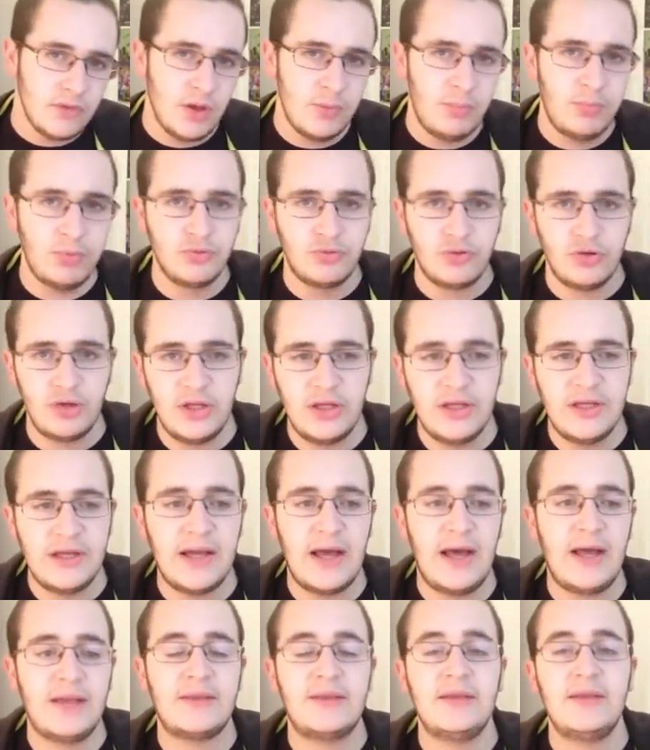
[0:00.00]
appunto
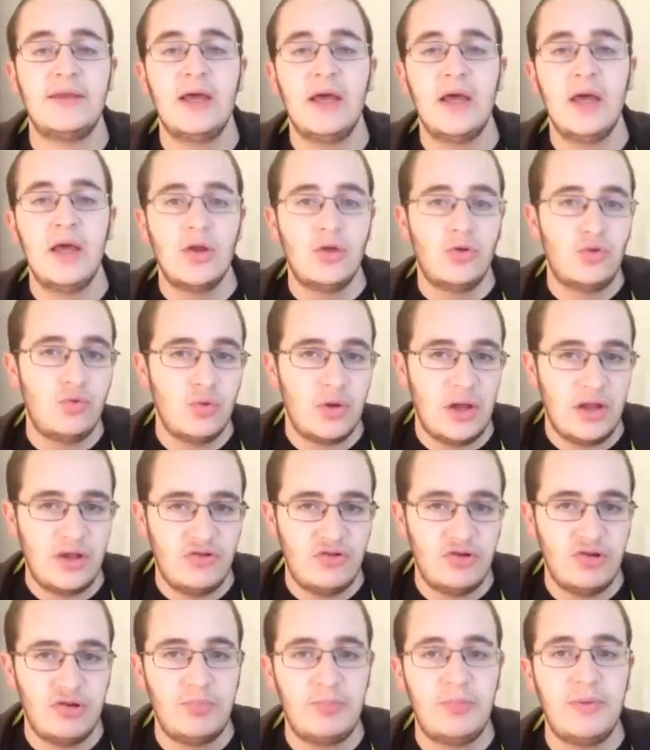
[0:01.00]
dedicati due a
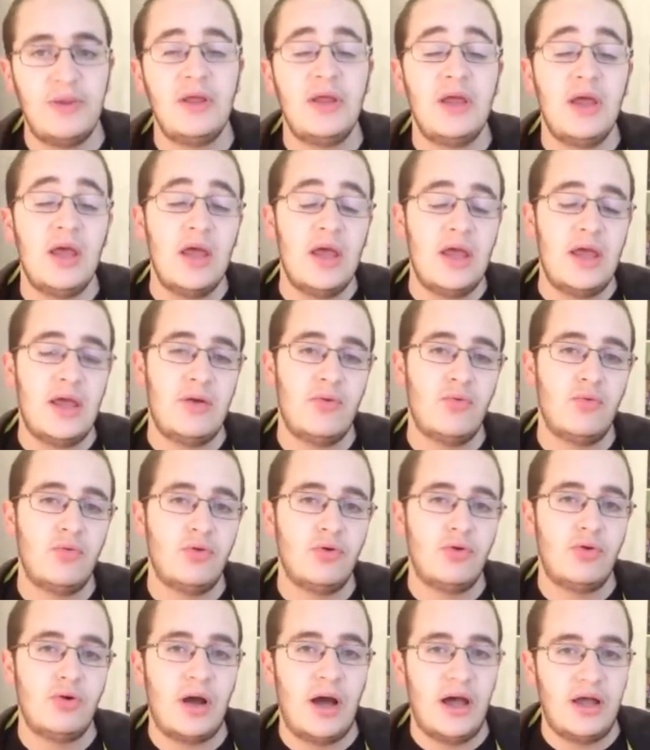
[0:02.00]
GP e
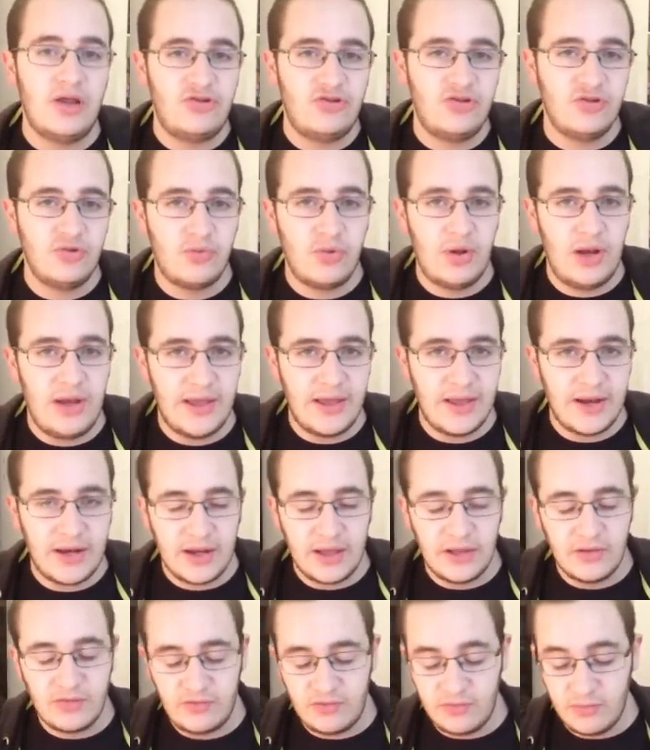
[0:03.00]
uno ai cinque allegri
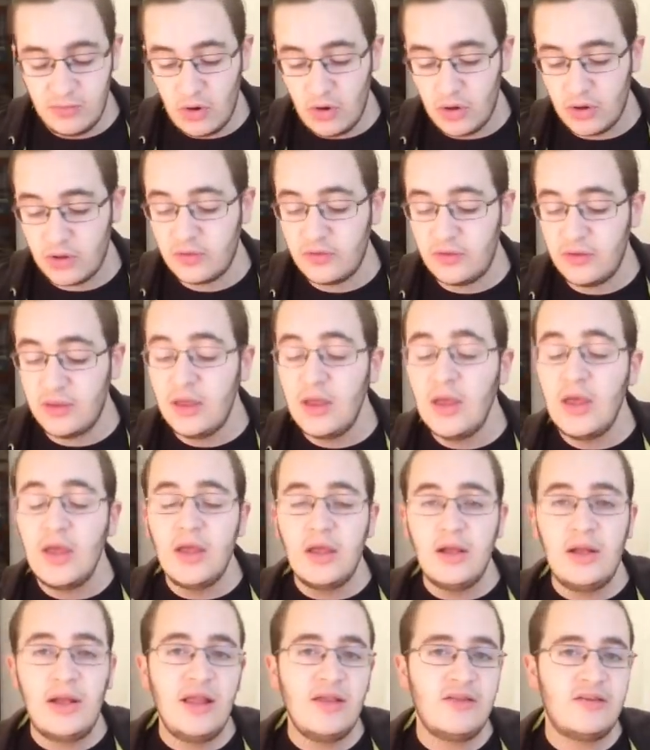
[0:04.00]
ragazzi morti.
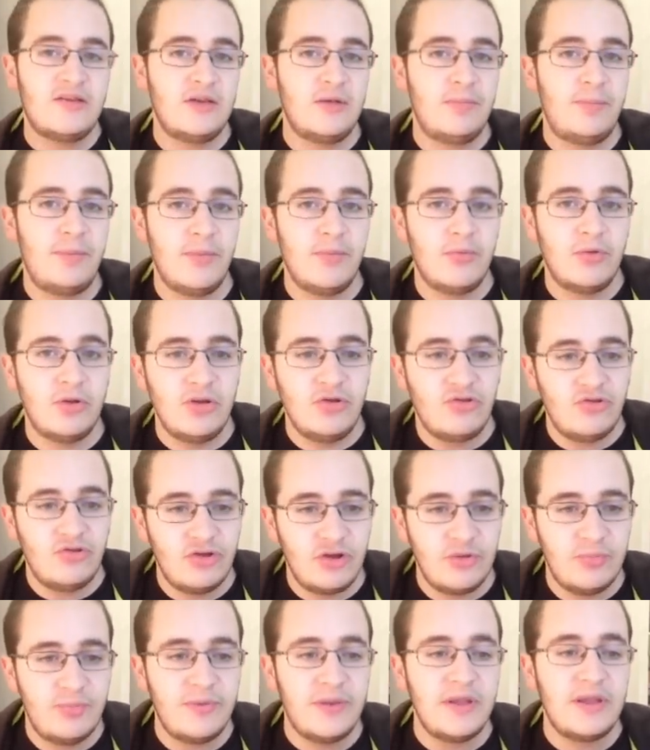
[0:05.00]
Lessi il primo di
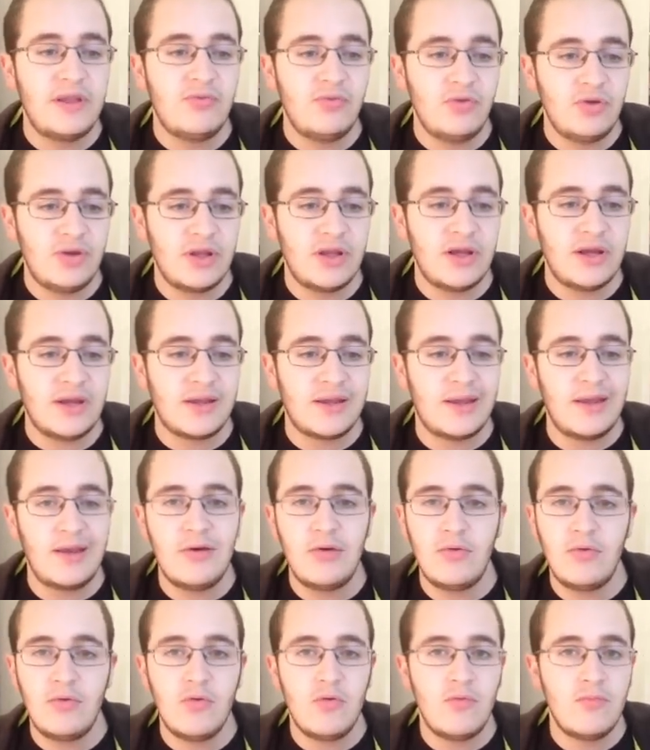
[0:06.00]
GP e devo dire che
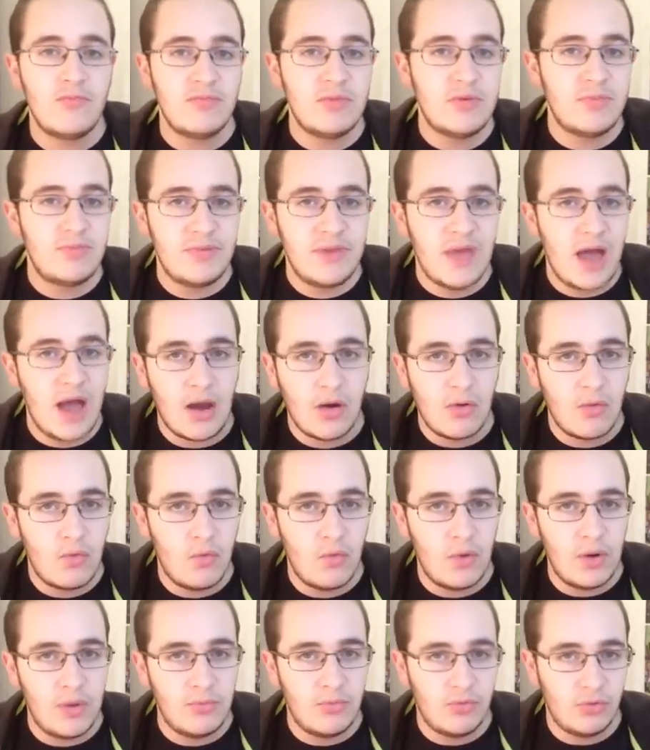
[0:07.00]
non mi
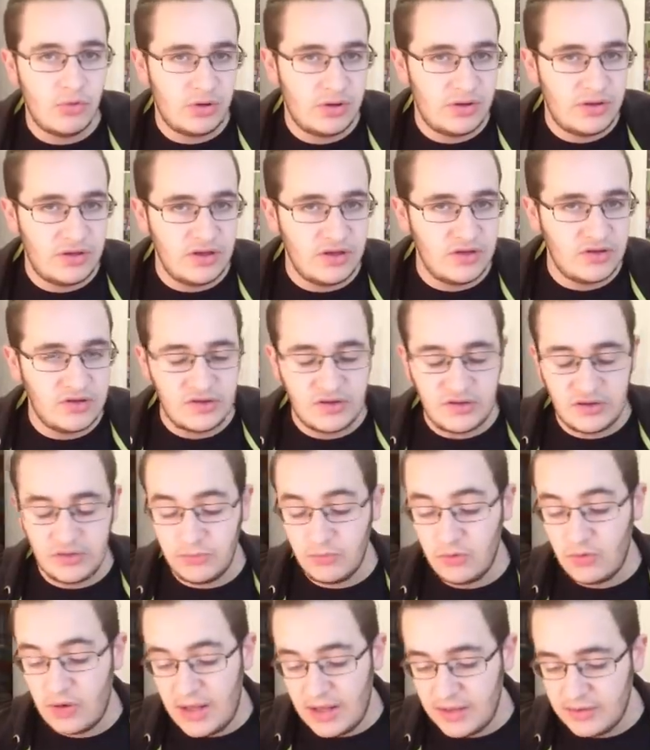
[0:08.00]
piacque
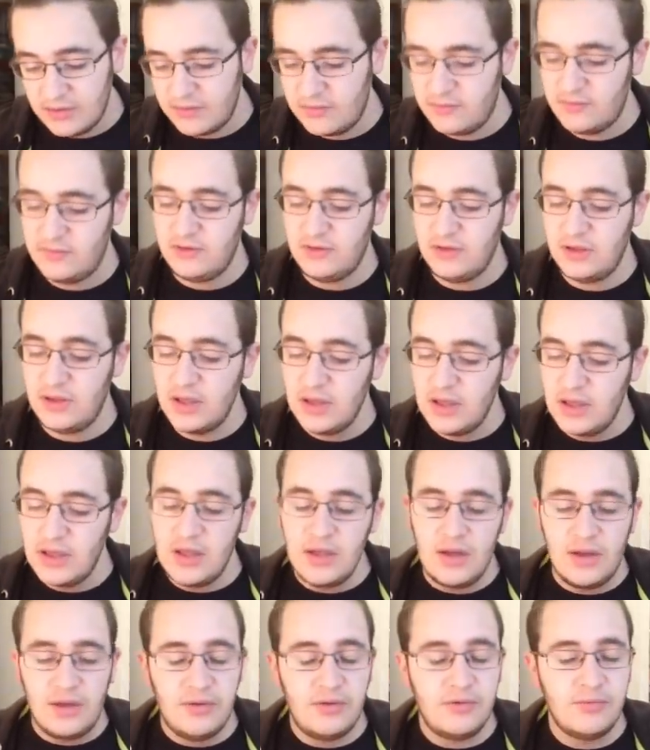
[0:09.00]
moltissimo, anzi
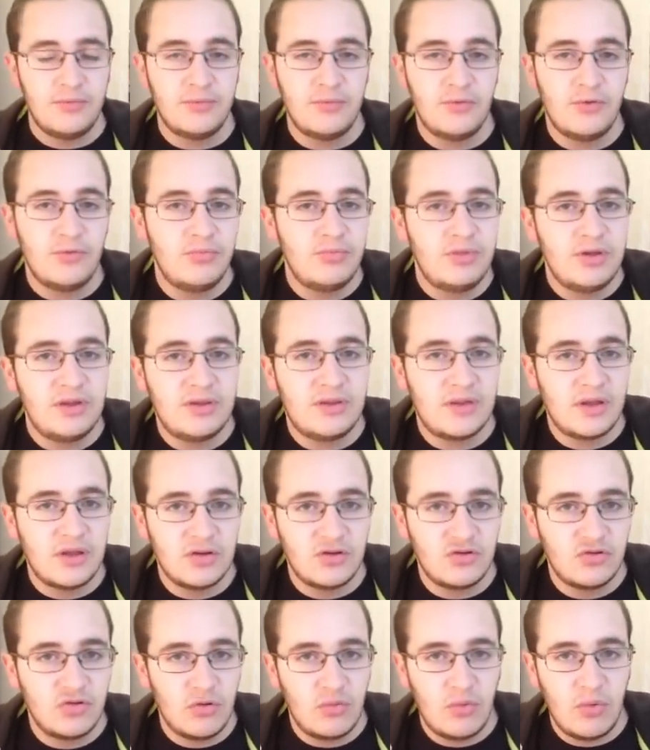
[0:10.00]
non, non mi
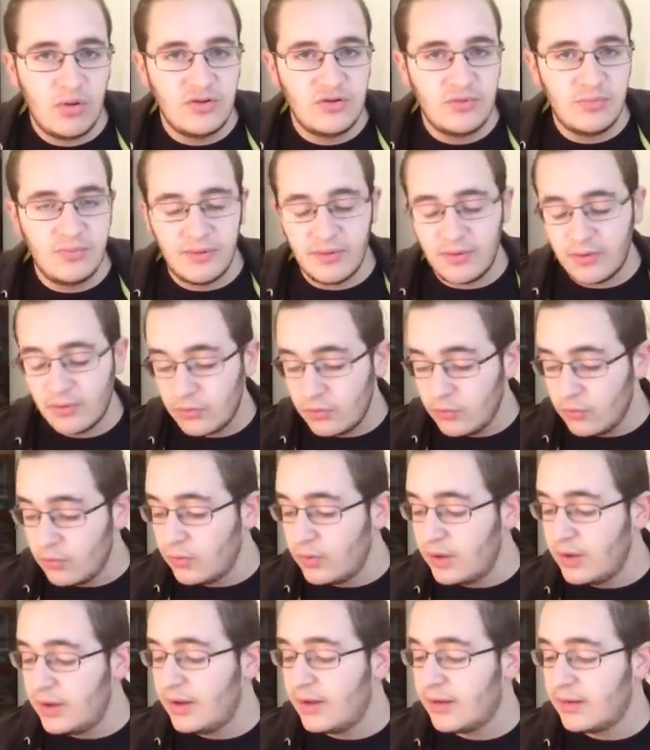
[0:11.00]
interessò quasi per
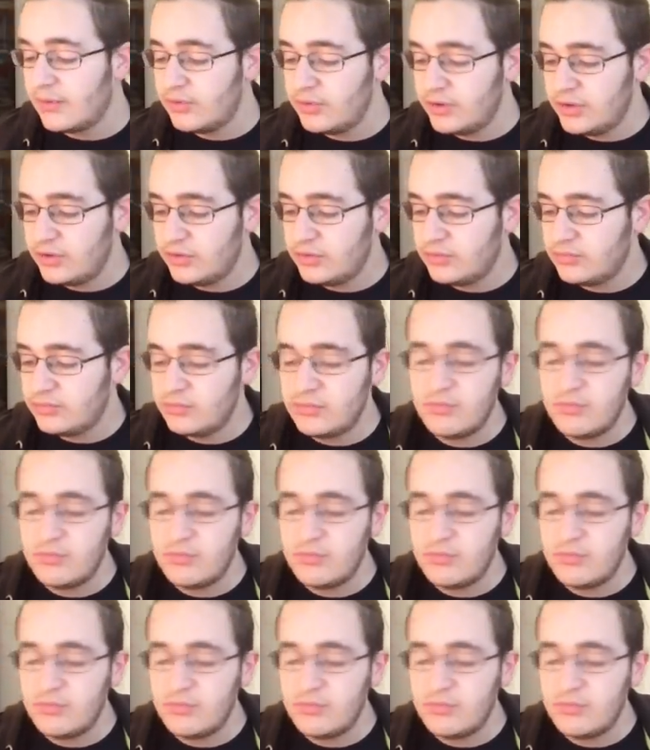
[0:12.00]
nulla, quindi